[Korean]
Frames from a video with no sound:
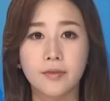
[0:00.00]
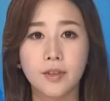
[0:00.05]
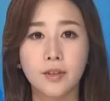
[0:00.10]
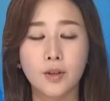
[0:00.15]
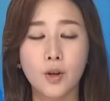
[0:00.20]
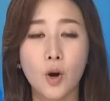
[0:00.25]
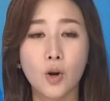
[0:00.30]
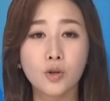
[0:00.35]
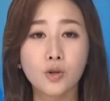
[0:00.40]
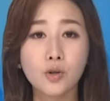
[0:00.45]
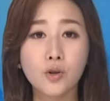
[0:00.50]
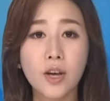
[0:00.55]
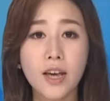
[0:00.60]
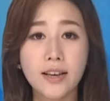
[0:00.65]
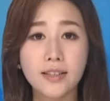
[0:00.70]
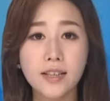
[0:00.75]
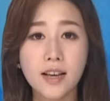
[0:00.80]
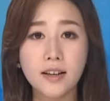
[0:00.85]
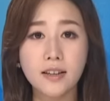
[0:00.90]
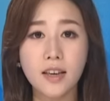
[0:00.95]
여수
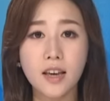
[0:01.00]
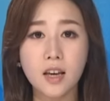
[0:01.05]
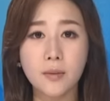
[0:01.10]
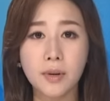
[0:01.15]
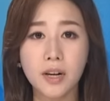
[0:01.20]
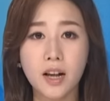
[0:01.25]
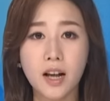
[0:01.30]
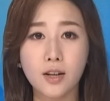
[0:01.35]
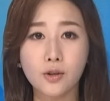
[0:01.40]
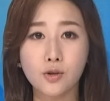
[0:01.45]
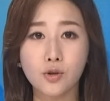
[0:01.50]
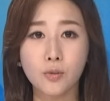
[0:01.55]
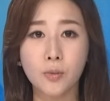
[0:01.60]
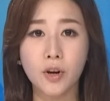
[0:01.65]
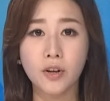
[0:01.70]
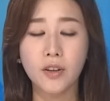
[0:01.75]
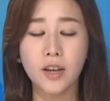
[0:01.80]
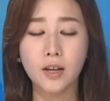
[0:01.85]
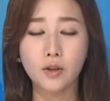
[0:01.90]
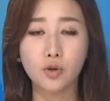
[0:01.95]
해상케이블카
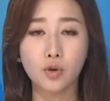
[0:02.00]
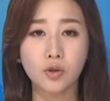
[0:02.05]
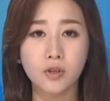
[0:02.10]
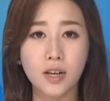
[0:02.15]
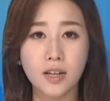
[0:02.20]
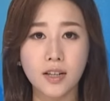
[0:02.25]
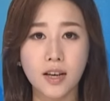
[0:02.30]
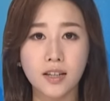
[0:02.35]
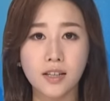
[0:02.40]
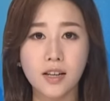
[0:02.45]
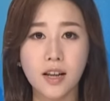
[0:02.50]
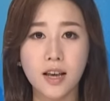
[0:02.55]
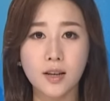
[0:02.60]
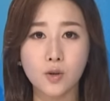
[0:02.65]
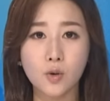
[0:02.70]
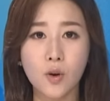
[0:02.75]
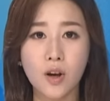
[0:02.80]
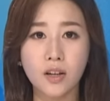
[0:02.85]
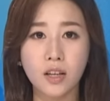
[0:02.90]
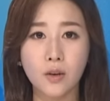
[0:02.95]
주변의 주차난을
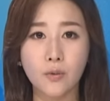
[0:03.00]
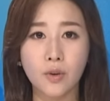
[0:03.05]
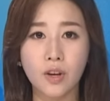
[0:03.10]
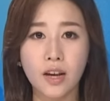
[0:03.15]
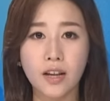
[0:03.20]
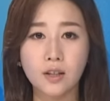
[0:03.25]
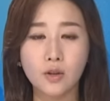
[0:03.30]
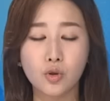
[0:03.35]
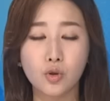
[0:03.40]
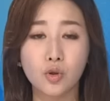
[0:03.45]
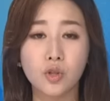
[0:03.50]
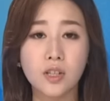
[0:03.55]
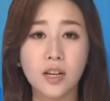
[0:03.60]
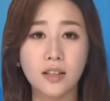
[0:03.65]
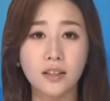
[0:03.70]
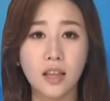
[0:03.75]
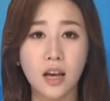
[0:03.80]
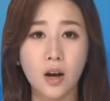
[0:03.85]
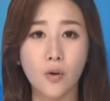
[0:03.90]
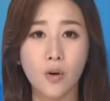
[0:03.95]
해소하기 위한
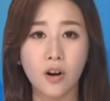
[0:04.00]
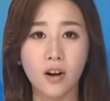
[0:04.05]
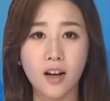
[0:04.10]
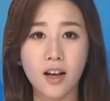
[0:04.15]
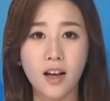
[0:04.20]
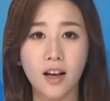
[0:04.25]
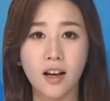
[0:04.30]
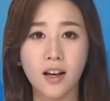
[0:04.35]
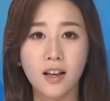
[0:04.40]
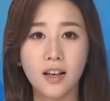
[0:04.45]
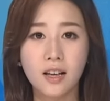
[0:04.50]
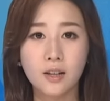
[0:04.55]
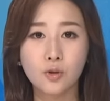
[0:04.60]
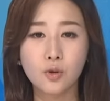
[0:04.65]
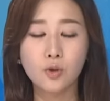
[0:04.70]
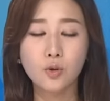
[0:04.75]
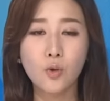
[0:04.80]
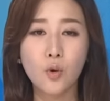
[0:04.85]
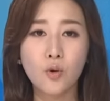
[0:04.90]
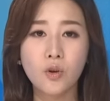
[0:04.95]
주차타워가
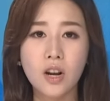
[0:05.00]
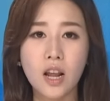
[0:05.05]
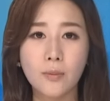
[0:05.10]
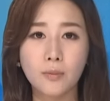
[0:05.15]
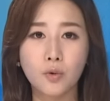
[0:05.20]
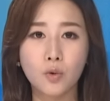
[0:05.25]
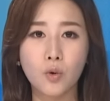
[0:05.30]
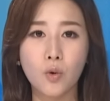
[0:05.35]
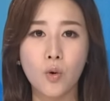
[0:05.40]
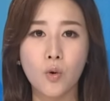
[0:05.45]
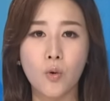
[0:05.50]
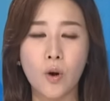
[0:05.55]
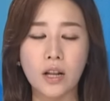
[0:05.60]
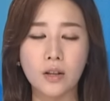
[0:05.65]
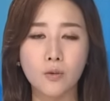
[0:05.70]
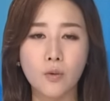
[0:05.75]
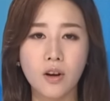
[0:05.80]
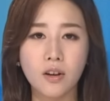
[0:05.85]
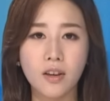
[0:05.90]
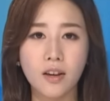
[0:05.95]
준공을 앞두고
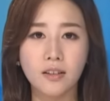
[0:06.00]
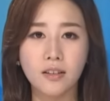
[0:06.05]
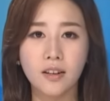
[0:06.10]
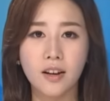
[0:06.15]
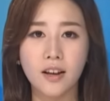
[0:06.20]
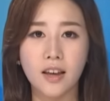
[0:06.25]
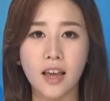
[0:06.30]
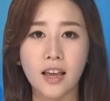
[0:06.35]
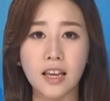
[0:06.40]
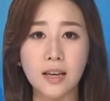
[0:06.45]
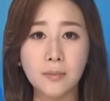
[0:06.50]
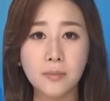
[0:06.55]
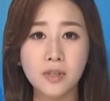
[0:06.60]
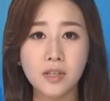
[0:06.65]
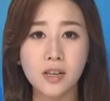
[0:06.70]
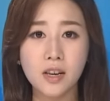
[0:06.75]
관광객들에게 임시